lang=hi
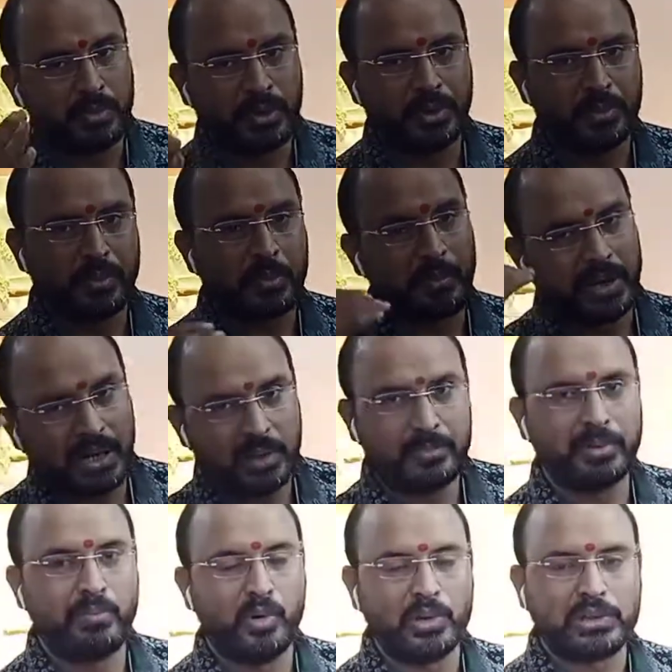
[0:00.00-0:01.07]
वीडियो में पहले भी
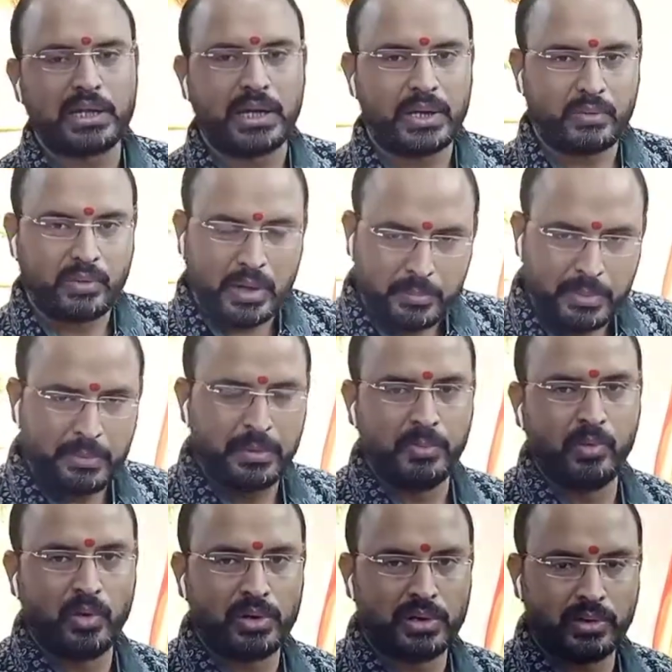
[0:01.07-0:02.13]
बोलता आया हूँ अभी भी
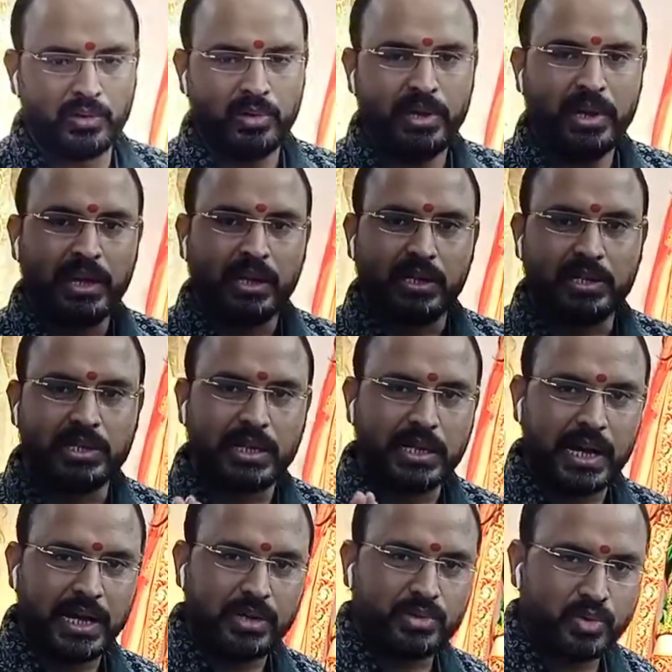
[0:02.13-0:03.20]
बोल रहा हूँ कि जब
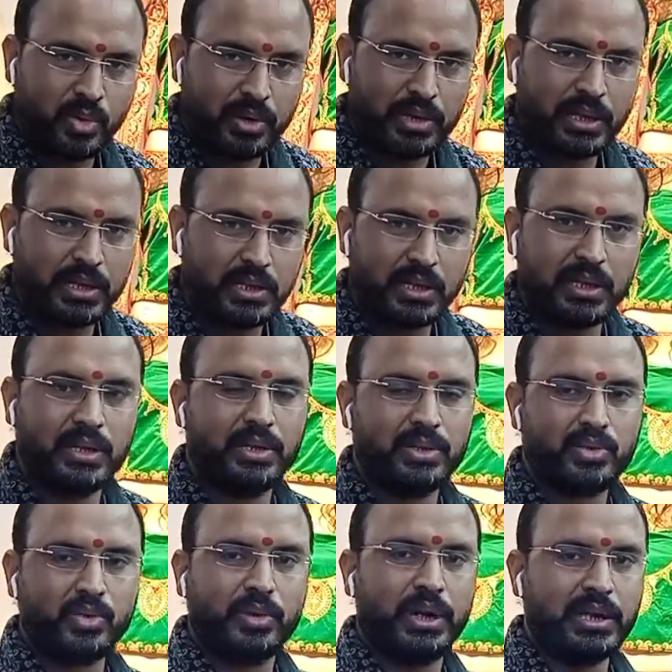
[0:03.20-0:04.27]
ढाई सौ के अंदर की
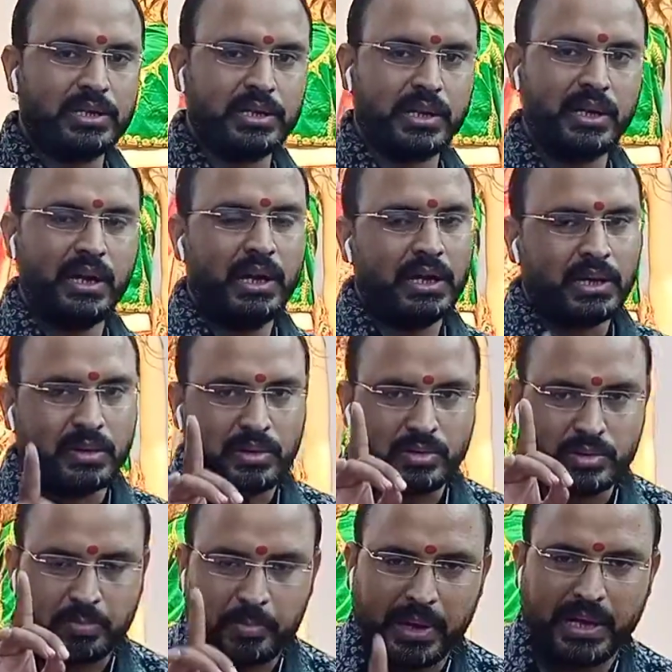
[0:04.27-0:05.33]
जो रेंज है
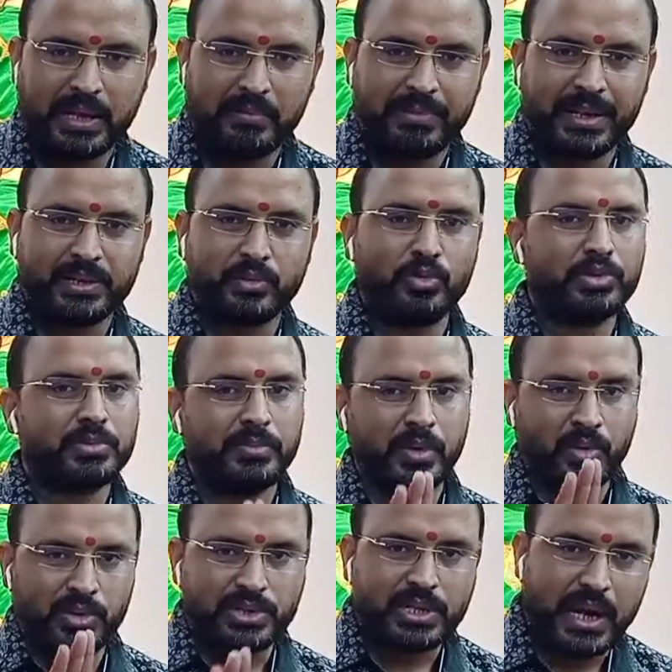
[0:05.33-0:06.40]
पहली बात तो उसमें
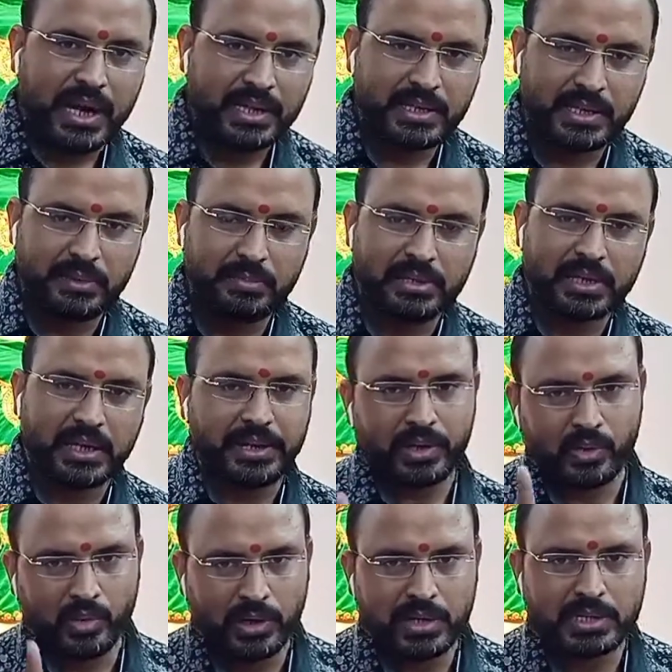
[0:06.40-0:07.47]
कोई साइज नहीं मिलता
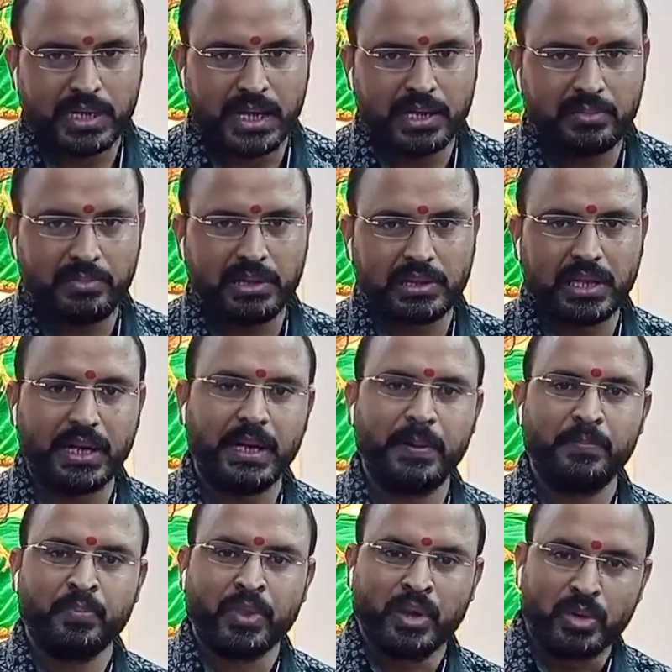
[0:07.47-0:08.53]
रेगुलर साइज मिलता
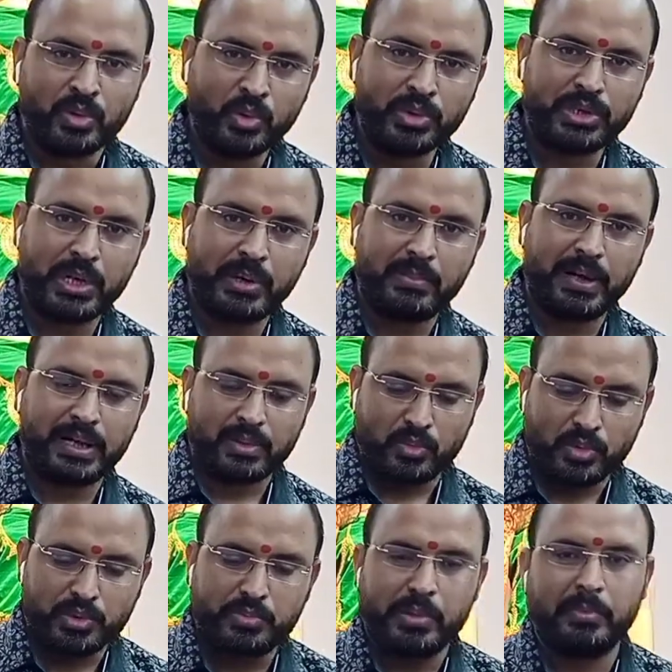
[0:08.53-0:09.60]
है दूसरी बात
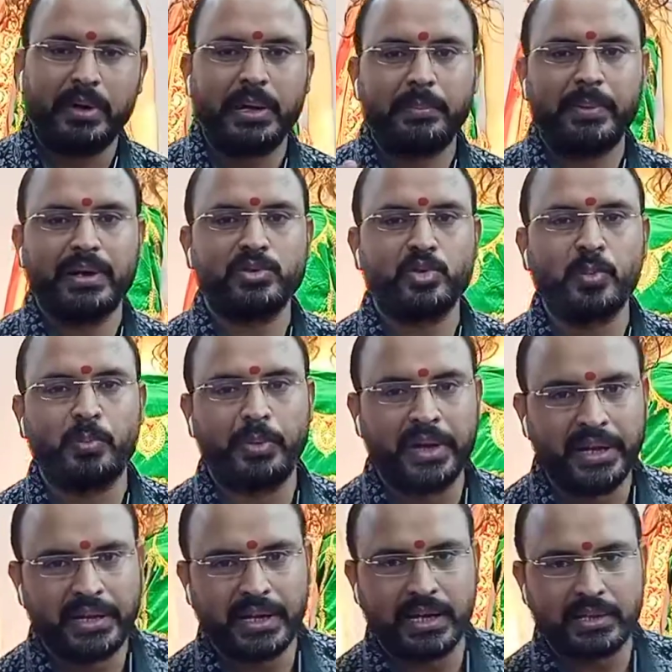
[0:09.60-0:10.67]
उसमें मेरे पास जो
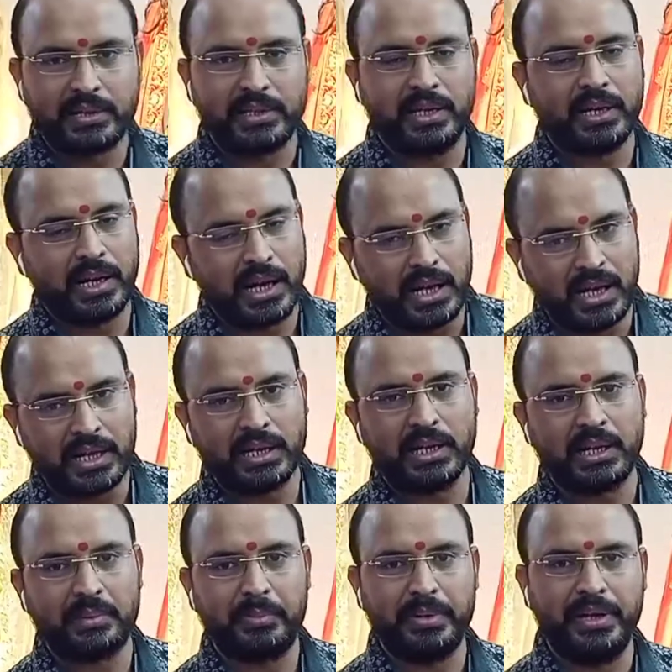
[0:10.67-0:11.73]
प्रिंट आती है अलग
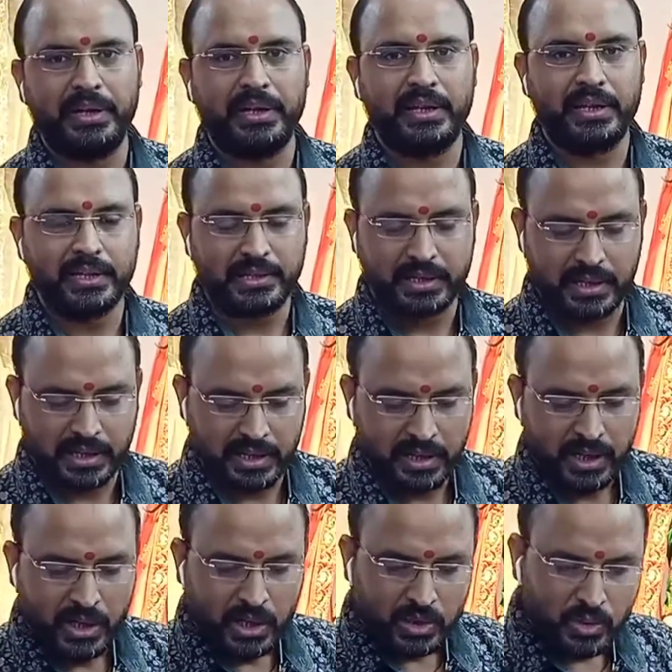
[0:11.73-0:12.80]
अलग प्रिंट रहती है
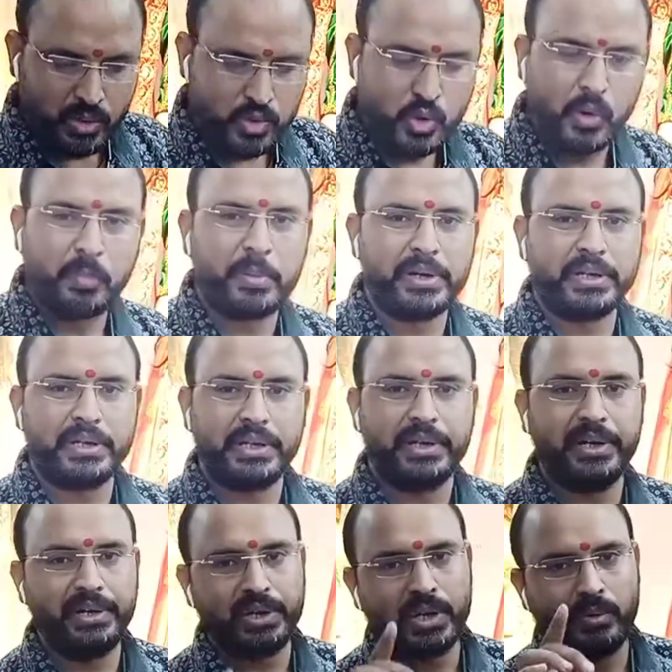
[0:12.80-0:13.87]
तो जो प्रिंट
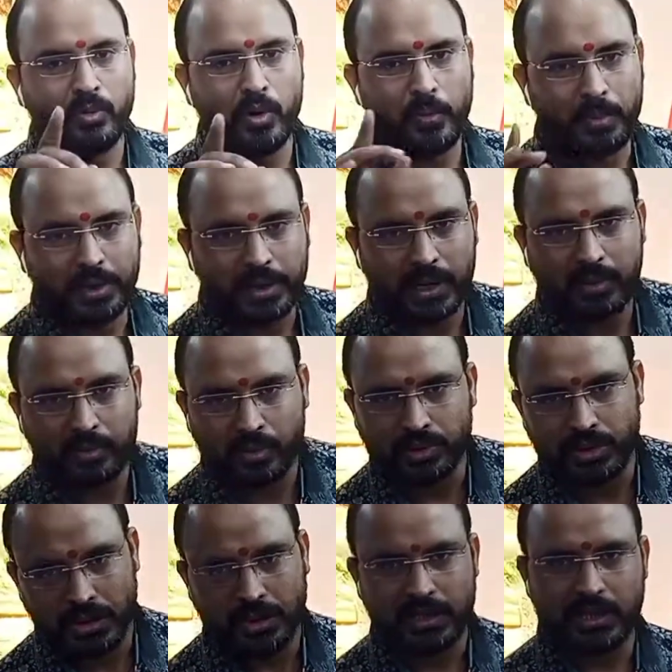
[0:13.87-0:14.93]
रेडीगा वो प्रिंट आपको
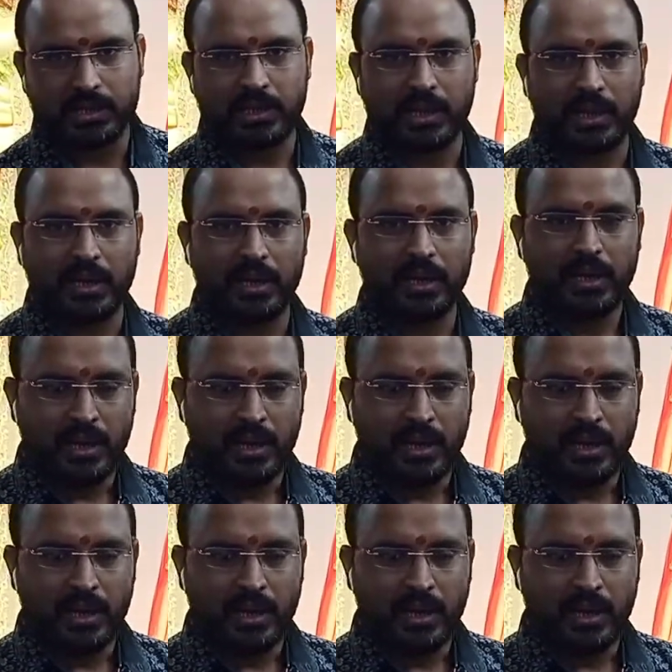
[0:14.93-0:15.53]
दे दिया जाएगा